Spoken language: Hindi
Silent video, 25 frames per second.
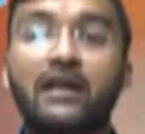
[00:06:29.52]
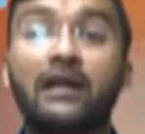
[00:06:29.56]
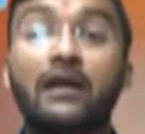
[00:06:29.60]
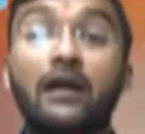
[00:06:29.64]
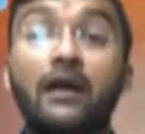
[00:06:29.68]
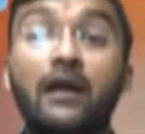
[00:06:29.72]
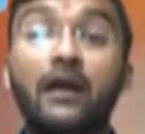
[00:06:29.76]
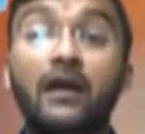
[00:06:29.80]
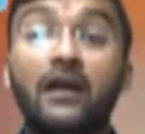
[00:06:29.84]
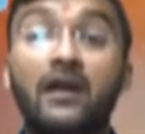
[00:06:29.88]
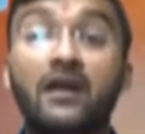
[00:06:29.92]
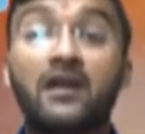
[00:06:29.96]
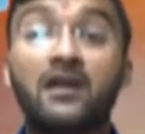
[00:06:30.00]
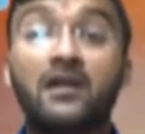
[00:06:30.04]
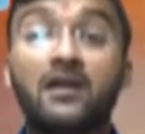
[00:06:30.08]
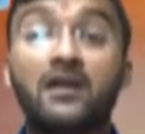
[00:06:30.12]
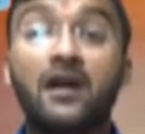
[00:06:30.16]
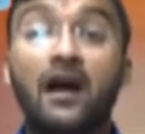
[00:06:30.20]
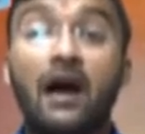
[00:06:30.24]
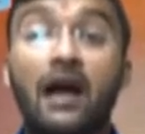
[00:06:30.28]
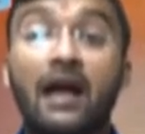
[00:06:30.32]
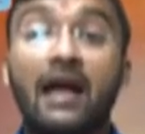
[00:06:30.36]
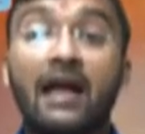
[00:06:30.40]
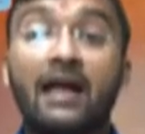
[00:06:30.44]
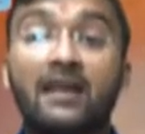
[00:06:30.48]
की
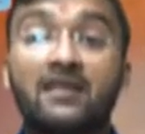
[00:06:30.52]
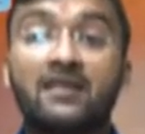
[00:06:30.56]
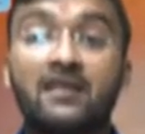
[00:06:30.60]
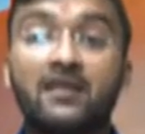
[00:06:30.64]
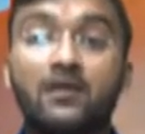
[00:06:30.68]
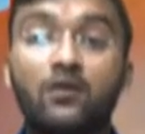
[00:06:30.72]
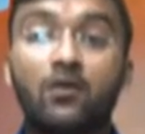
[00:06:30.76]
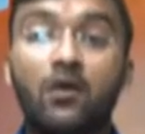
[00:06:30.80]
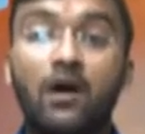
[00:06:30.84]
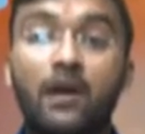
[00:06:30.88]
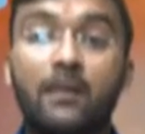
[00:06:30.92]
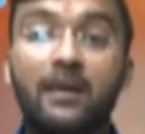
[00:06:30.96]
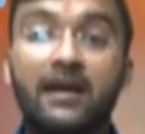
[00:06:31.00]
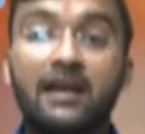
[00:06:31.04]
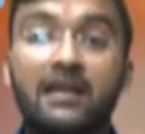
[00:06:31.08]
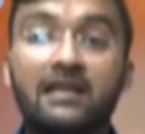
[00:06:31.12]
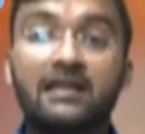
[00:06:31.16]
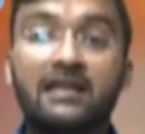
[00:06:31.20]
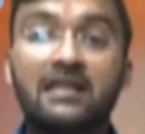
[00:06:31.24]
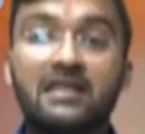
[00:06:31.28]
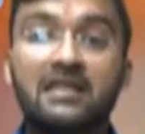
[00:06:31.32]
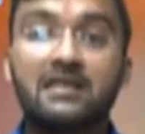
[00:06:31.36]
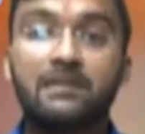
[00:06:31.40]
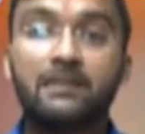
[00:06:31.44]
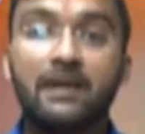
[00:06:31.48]
ऐसे तो हमारे
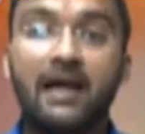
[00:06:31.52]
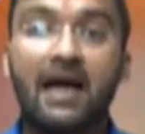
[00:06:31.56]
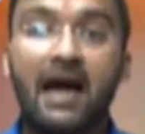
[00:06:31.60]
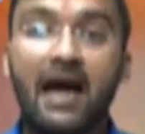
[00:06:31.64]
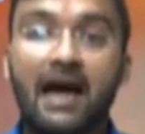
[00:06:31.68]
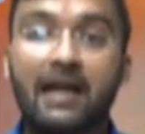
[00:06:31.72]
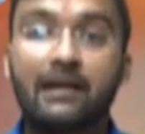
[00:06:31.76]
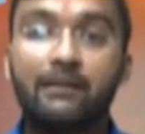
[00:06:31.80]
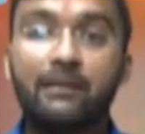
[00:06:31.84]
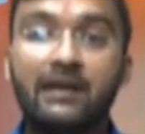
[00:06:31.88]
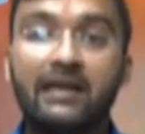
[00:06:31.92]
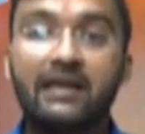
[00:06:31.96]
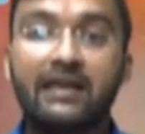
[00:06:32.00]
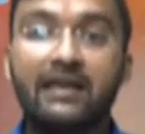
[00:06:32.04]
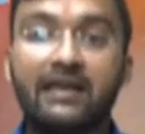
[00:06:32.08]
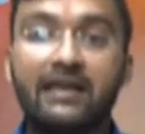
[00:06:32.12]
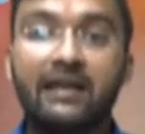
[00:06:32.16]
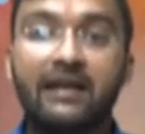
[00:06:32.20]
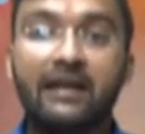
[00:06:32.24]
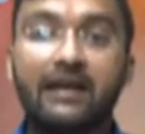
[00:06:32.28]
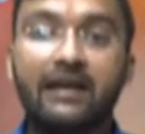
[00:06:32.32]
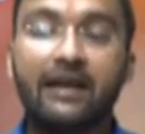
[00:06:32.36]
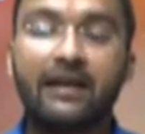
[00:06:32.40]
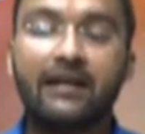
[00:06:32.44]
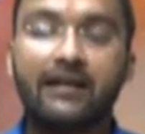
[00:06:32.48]
देश में आर्मी की
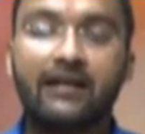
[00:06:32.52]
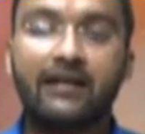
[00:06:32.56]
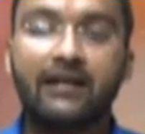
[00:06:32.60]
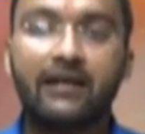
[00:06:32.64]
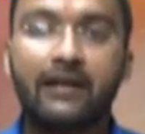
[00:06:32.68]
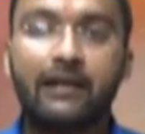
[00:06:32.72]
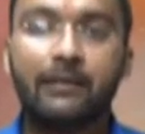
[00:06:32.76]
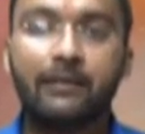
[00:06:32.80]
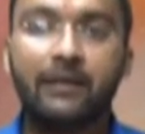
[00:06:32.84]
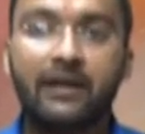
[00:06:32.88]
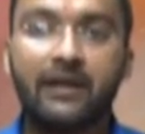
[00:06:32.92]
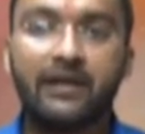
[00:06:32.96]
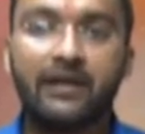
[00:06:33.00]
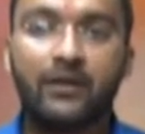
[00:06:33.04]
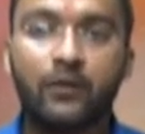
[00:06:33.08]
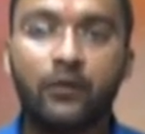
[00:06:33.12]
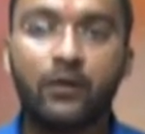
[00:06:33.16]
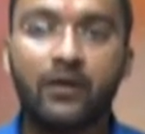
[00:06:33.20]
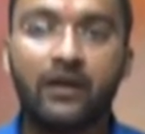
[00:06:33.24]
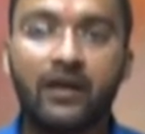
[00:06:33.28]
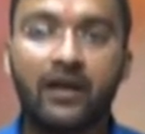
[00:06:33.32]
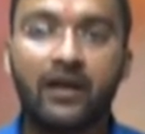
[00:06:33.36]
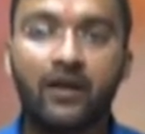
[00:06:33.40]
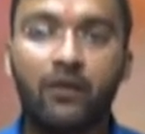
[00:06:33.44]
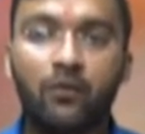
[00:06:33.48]
कई कैटेगरी बनी
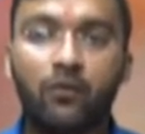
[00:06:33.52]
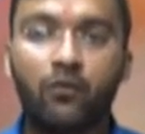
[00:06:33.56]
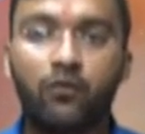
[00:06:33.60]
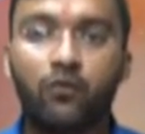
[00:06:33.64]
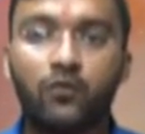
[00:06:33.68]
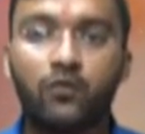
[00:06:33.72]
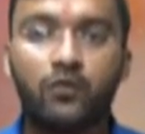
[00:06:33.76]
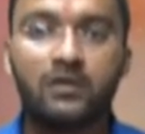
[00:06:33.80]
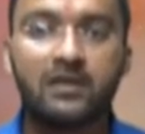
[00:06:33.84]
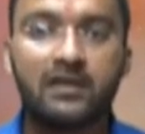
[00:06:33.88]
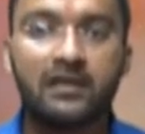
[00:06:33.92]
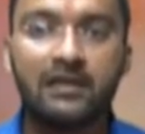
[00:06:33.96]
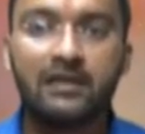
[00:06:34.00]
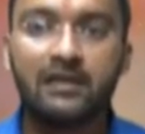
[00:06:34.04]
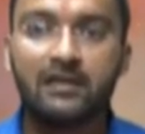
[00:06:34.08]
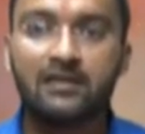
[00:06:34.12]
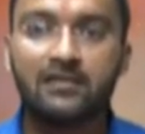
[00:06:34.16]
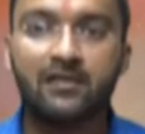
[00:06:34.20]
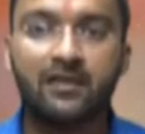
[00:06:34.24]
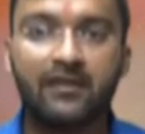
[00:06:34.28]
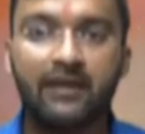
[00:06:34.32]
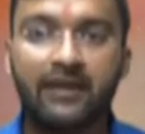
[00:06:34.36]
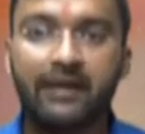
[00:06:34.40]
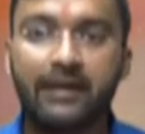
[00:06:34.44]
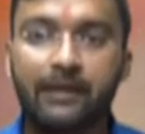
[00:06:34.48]
हुई है उसी
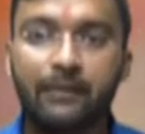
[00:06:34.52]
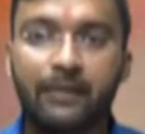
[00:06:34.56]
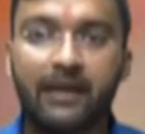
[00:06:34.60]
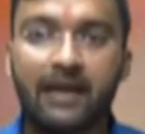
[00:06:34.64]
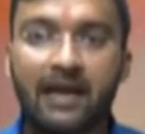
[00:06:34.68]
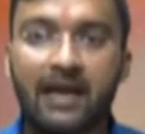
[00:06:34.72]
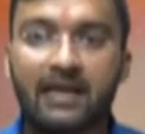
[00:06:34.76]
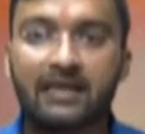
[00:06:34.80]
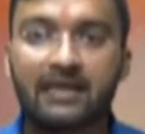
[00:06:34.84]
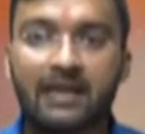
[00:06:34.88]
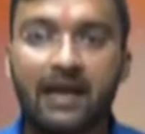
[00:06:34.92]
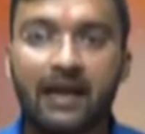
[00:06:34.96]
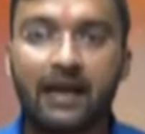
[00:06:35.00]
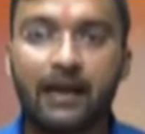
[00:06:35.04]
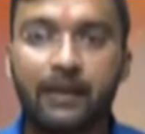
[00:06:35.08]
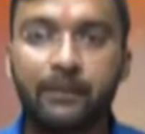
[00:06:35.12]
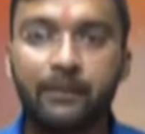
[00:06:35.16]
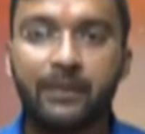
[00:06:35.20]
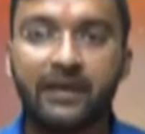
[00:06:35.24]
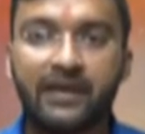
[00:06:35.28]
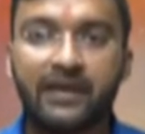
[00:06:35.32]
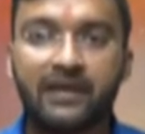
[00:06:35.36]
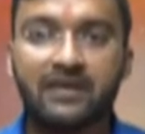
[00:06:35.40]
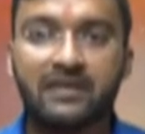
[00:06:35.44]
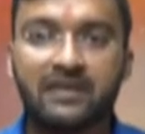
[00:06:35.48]
श्रेणी में आता है
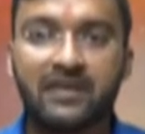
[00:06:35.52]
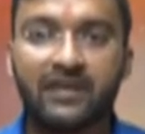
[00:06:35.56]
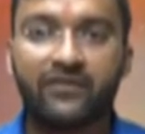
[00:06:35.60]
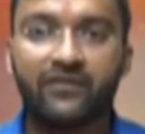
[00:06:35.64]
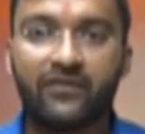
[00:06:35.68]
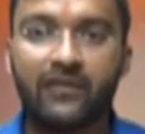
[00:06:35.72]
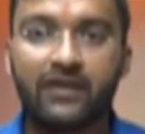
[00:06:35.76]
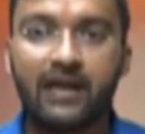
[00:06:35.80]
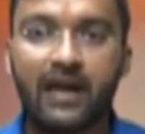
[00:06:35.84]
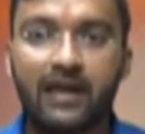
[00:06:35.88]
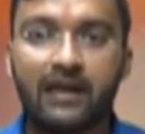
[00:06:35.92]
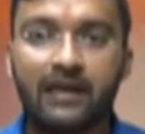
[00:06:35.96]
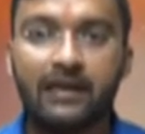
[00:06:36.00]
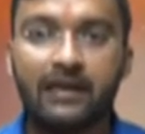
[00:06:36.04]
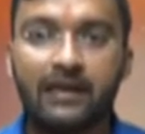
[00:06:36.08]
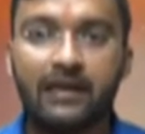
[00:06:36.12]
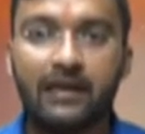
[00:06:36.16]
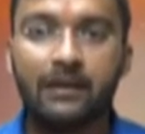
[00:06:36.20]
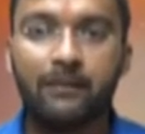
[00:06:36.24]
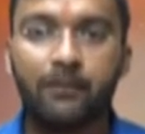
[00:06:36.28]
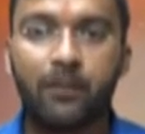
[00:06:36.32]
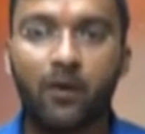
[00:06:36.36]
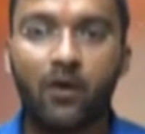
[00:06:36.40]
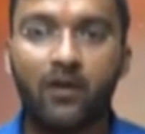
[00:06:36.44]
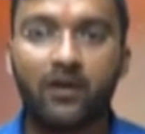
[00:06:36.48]
बीएसएफ यानी
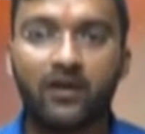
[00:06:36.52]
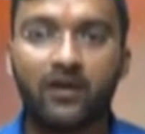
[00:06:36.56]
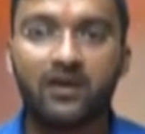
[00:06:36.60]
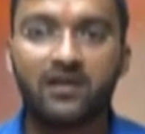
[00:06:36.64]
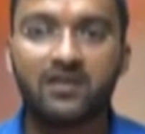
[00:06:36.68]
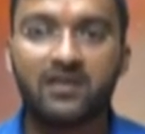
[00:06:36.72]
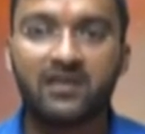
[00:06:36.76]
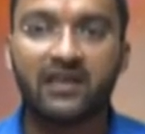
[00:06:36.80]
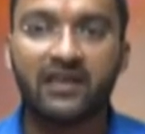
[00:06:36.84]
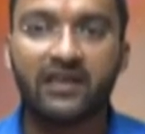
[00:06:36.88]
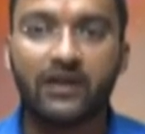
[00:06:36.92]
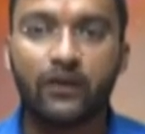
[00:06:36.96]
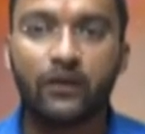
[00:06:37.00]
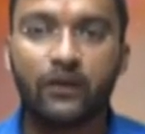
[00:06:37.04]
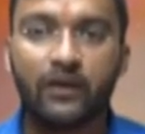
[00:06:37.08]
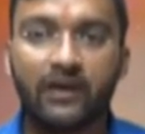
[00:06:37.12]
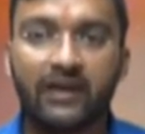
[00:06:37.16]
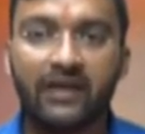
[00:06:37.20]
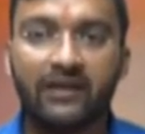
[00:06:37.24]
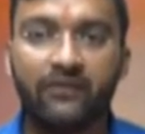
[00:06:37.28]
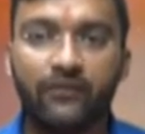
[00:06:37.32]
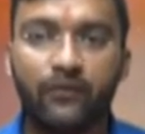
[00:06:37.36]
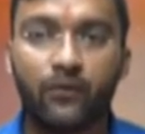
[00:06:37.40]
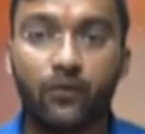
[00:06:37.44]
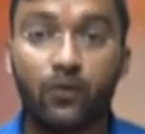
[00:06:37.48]
कि बॉर्डर
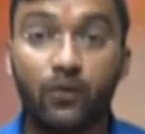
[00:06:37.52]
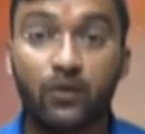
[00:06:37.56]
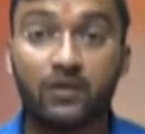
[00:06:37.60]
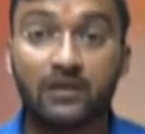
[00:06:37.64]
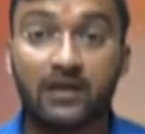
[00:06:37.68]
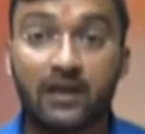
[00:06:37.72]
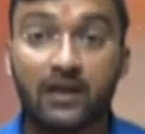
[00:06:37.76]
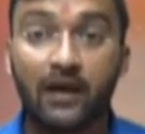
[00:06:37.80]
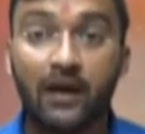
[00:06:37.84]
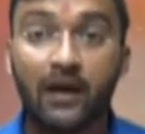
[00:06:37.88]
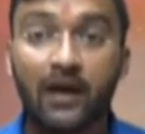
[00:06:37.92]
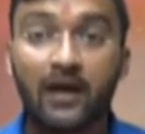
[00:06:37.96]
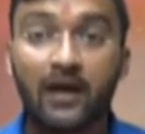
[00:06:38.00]
सिक्योरिटी फोर्स